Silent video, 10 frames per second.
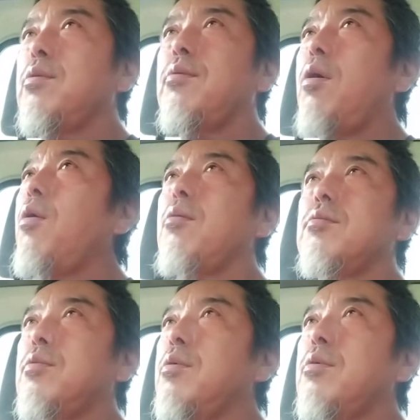あ、
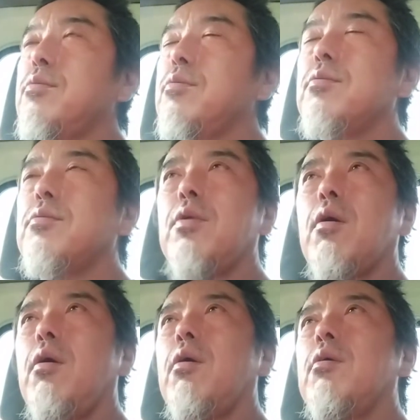それ、なん
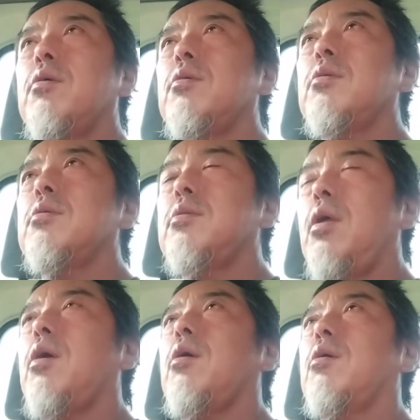か、
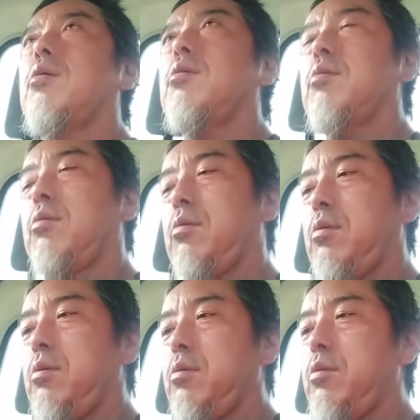ねえ、
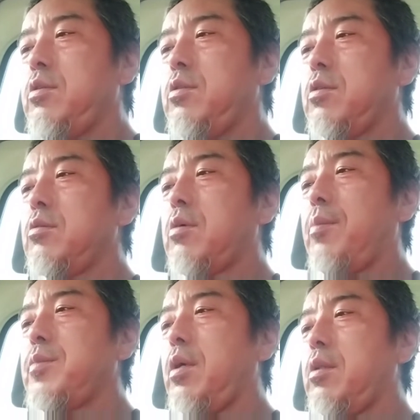臨時休暇み
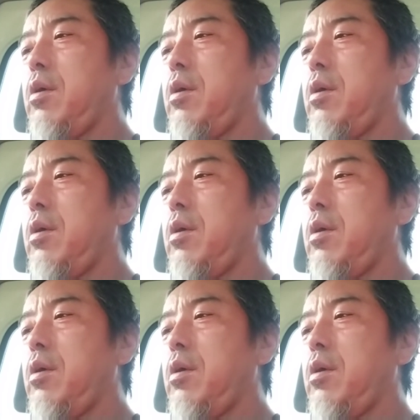たいで、